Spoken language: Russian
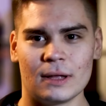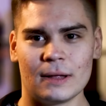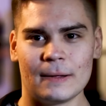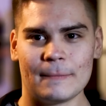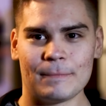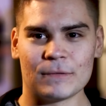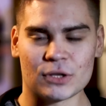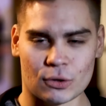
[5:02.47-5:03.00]

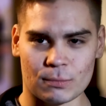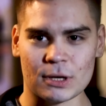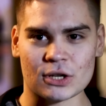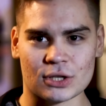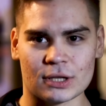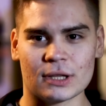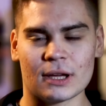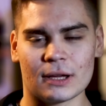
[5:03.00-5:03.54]
или...
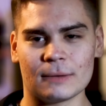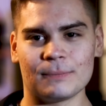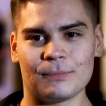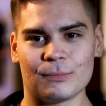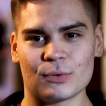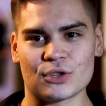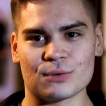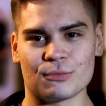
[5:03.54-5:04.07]
Зарубежный, да.
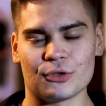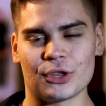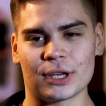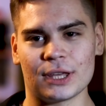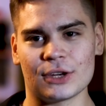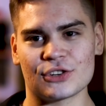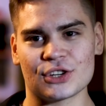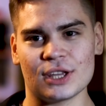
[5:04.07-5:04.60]
Почему он
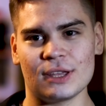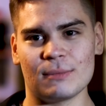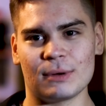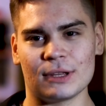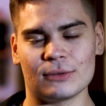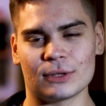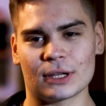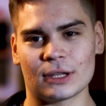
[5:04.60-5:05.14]
такие решения
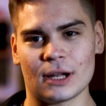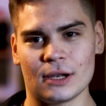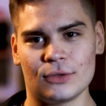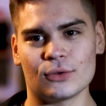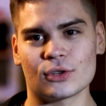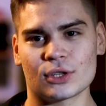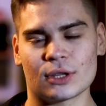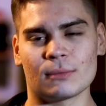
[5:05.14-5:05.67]
принял и так далее.
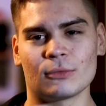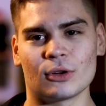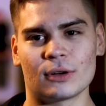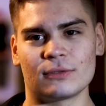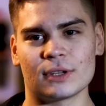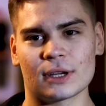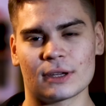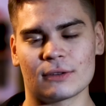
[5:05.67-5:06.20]
Тоже там много
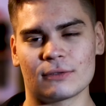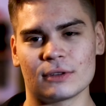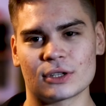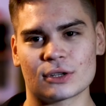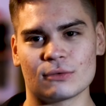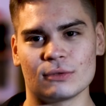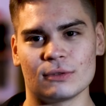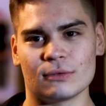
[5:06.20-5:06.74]
всяких
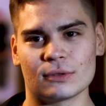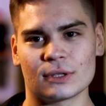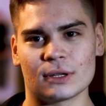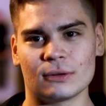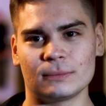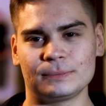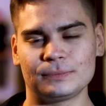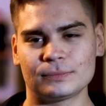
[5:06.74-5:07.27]
фишек. То есть у него можно